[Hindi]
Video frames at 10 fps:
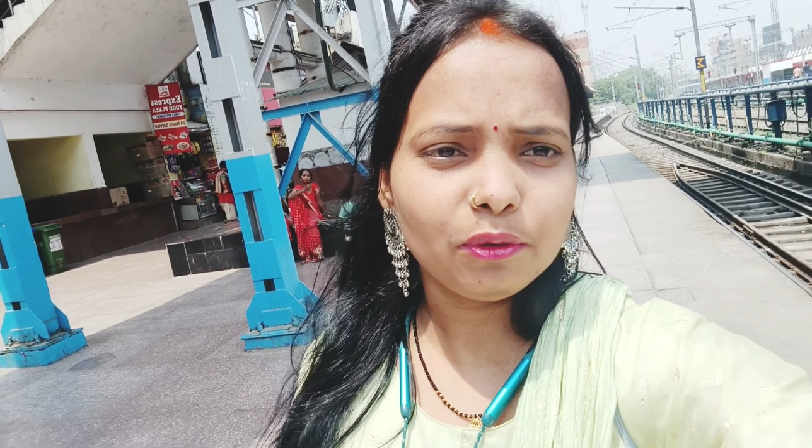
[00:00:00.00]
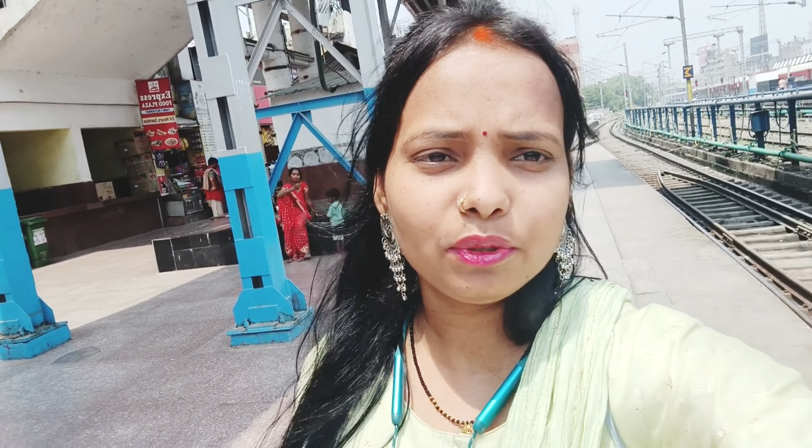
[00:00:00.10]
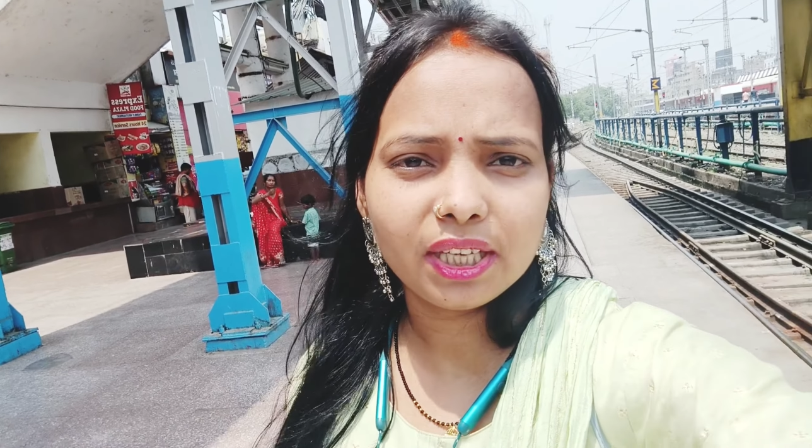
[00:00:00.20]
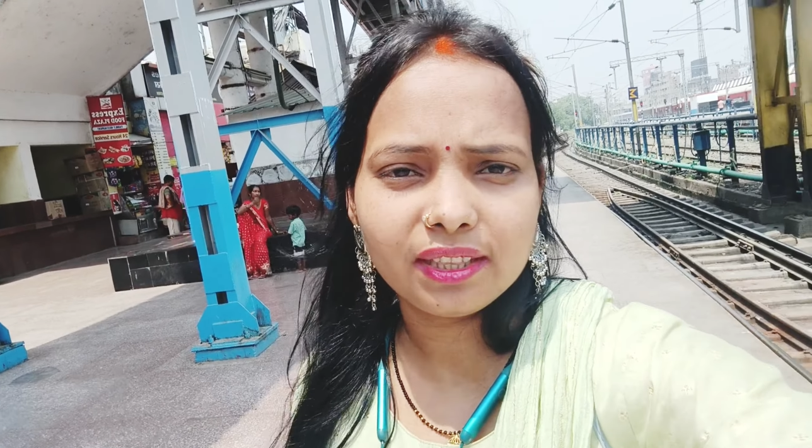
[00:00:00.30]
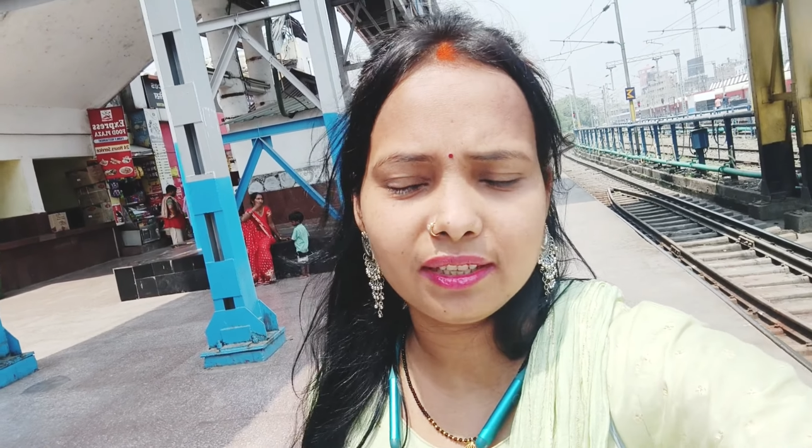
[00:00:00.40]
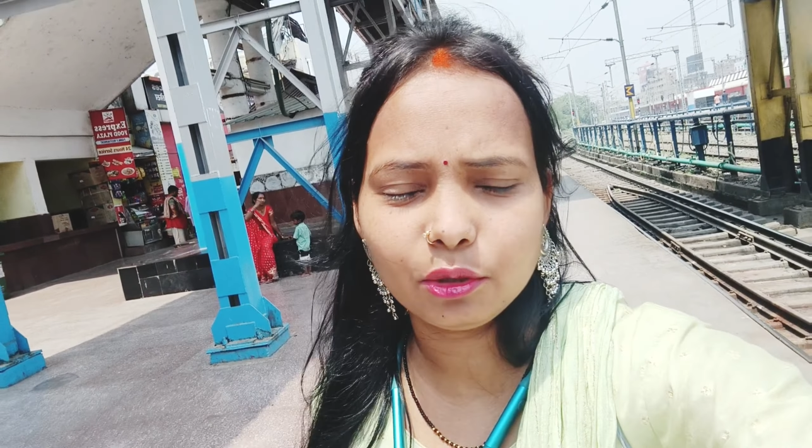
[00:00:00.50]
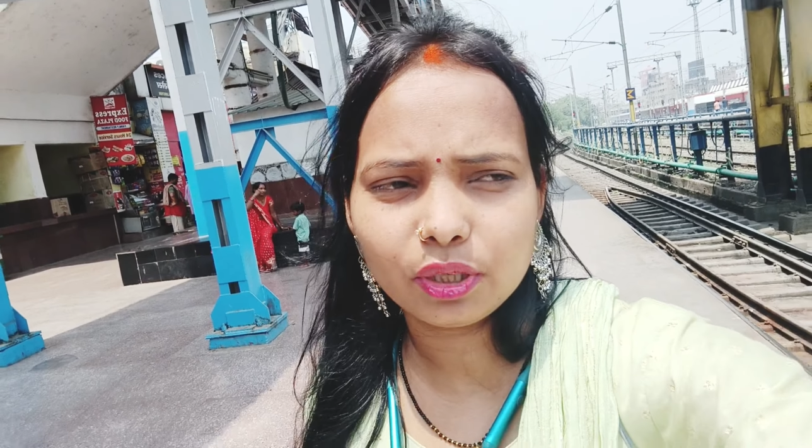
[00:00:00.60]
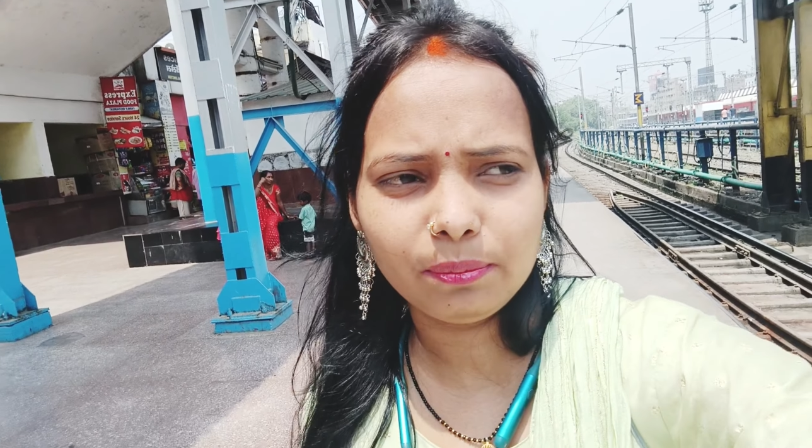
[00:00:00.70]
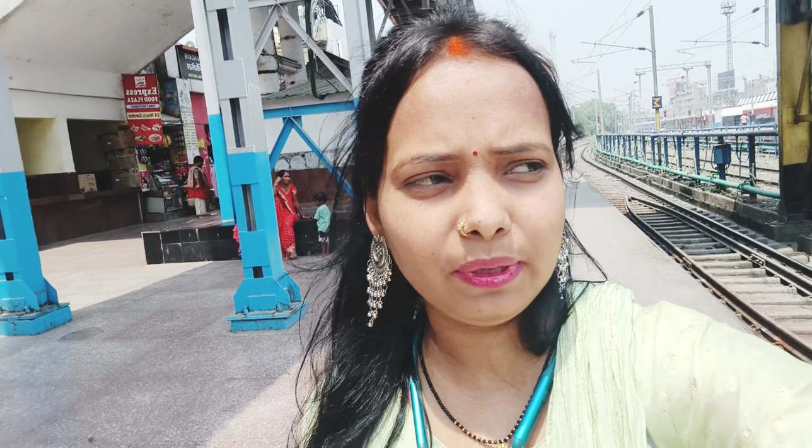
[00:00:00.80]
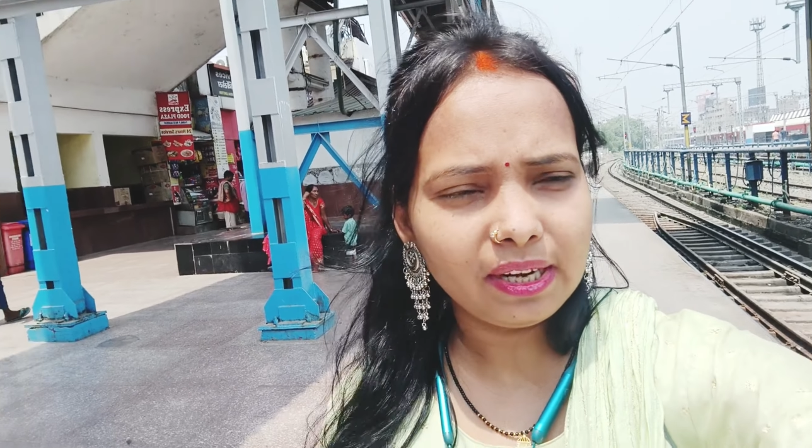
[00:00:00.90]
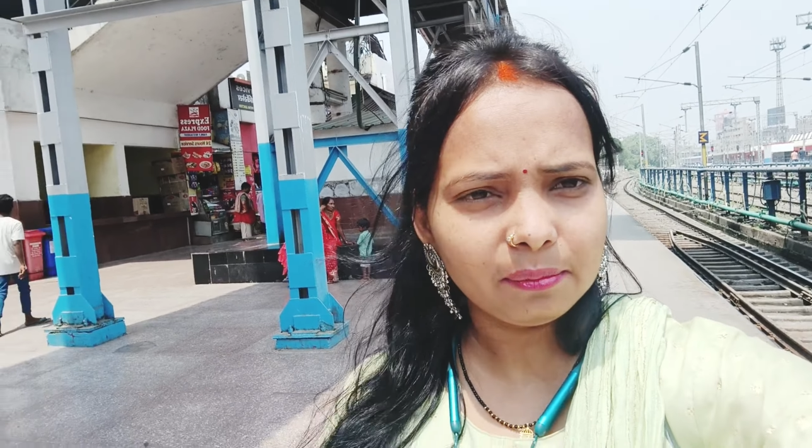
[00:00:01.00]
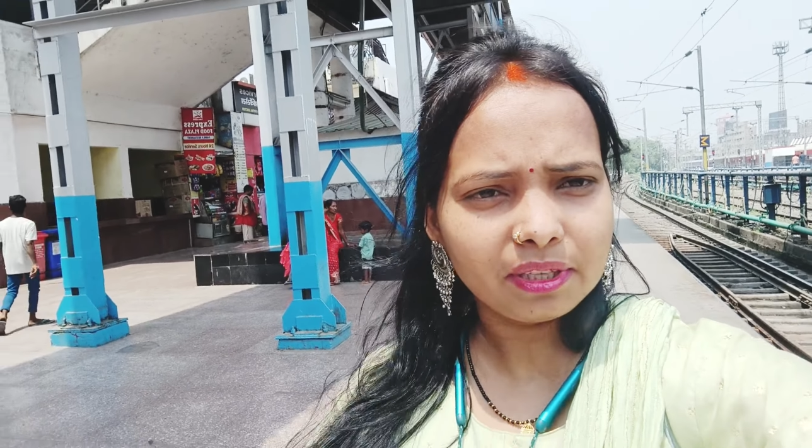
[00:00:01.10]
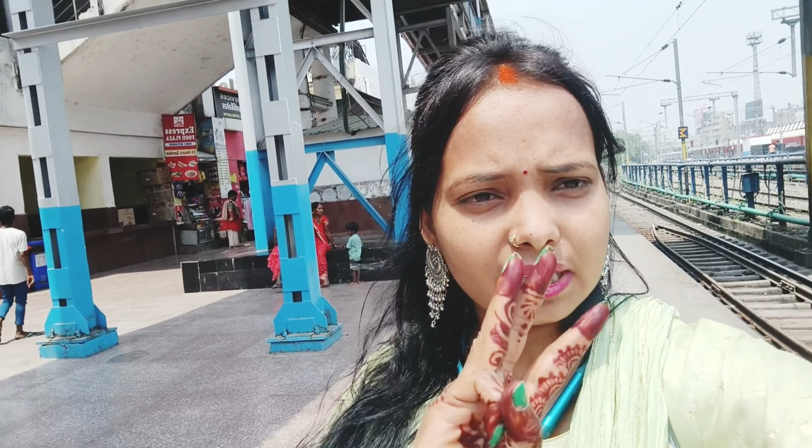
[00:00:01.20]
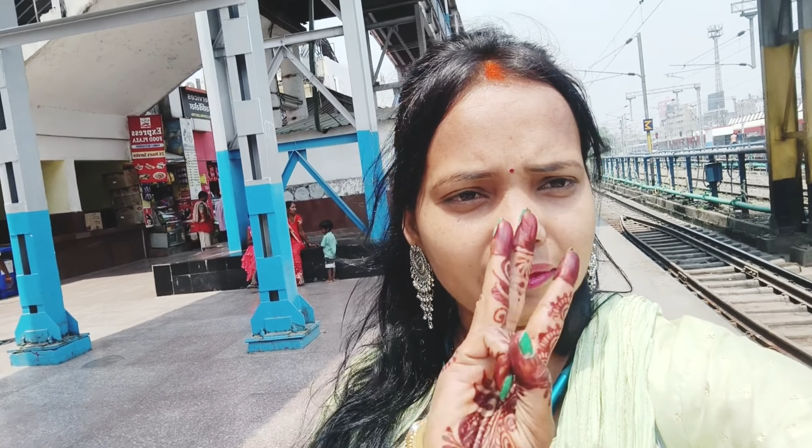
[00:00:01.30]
पहुंच जाते हैं जो कि विलंब